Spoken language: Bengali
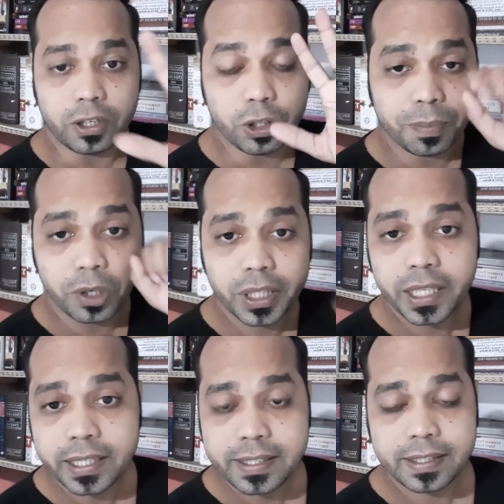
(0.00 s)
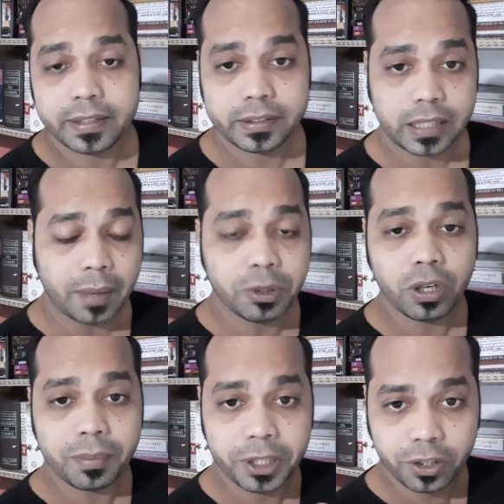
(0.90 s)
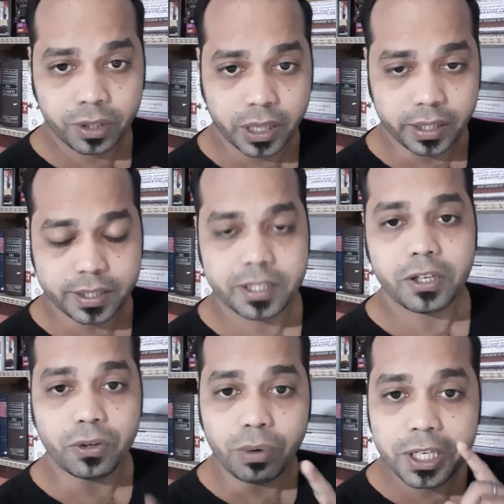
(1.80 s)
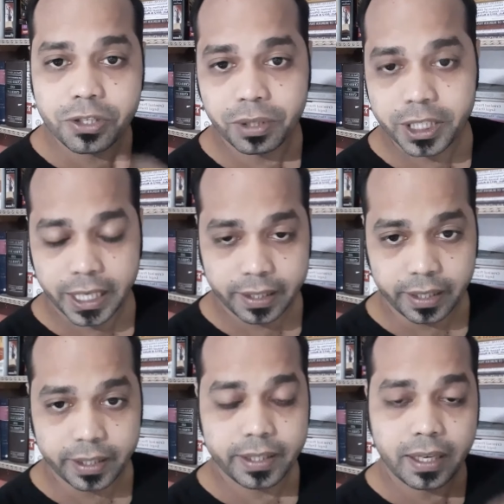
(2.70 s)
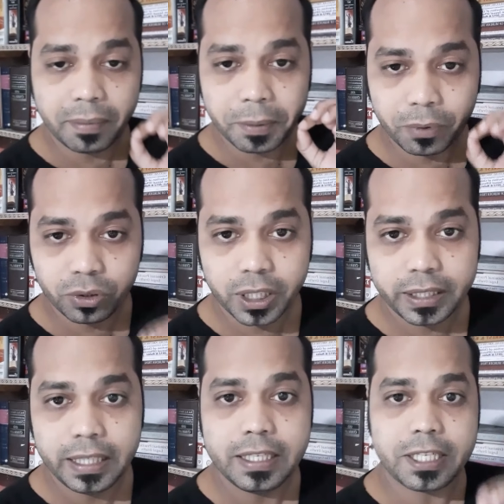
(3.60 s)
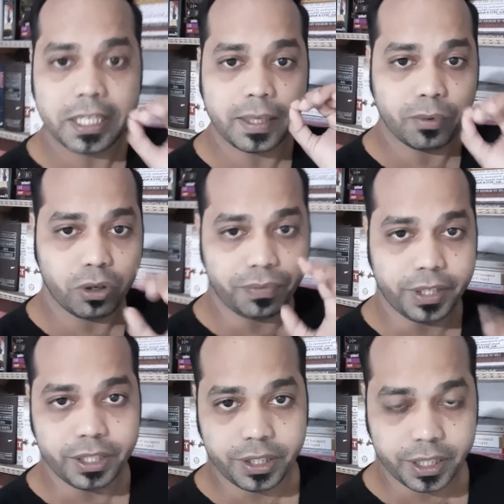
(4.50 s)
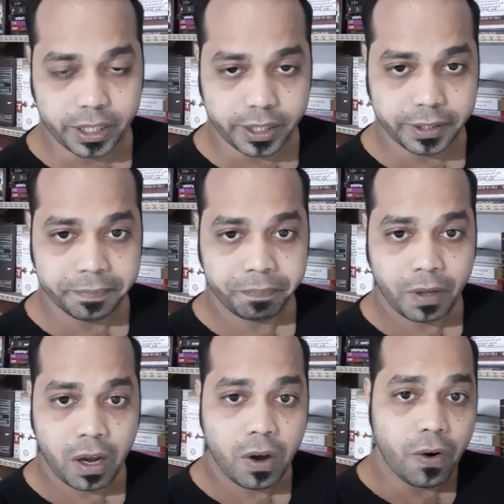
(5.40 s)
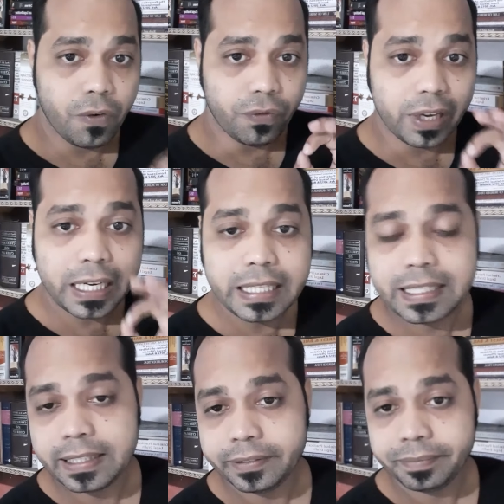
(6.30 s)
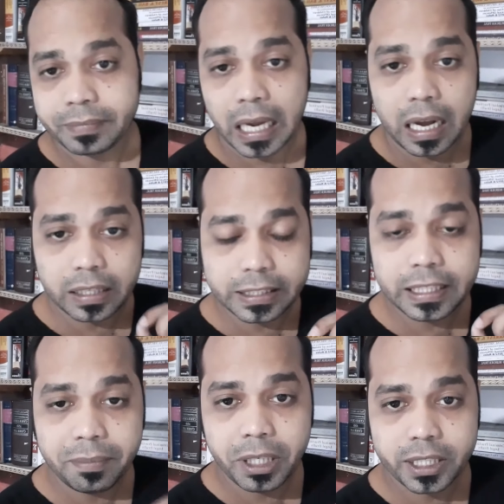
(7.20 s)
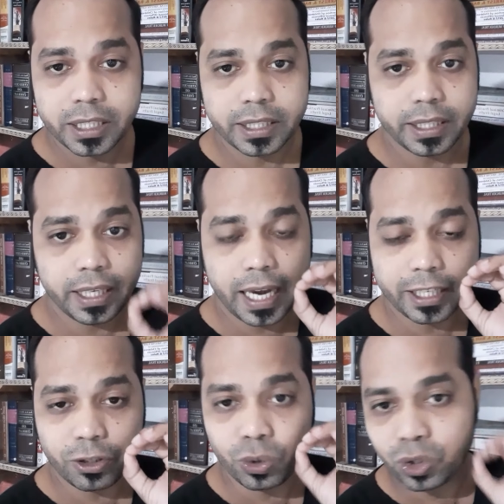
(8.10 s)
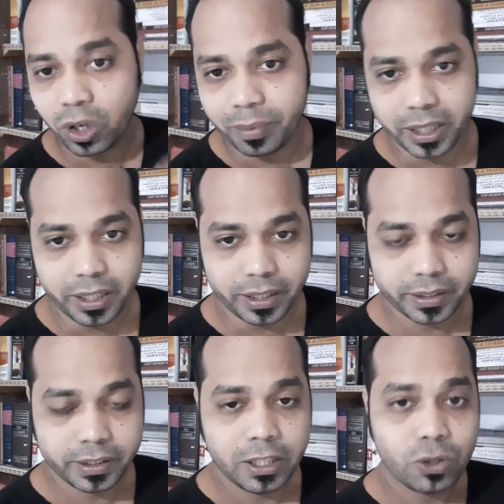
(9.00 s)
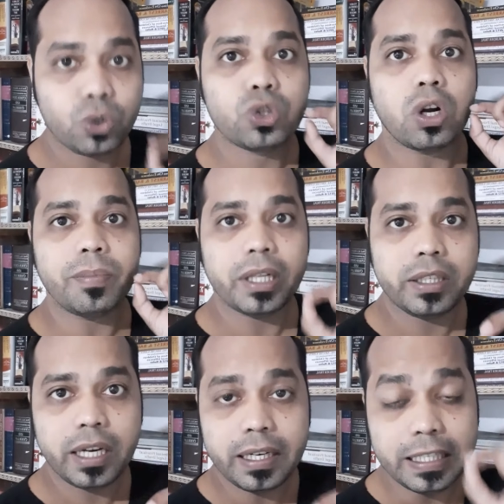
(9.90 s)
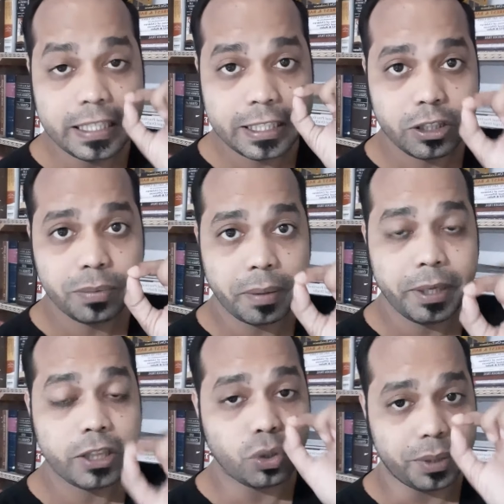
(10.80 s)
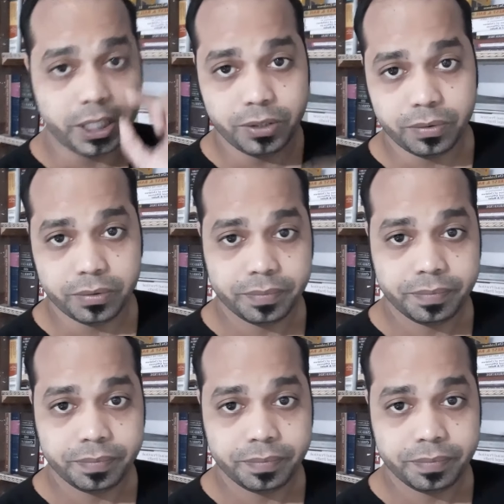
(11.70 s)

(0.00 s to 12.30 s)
গুড মর্নিং গাইজ আমি হলাম ইন্দ্রনীল দাস রুল অ্যান্ড স্টোরি চ্যানেলে আমি প্রত্যেক দিন শিক্ষামূলক ভিডিও দিয়ে থাকি ওয়েল গাইজ আজকে আমি এসেছি একটা সুসংবাদ নিয়ে সুসংবাদটা নিশ্চিতভাবে তোমাদের জন্য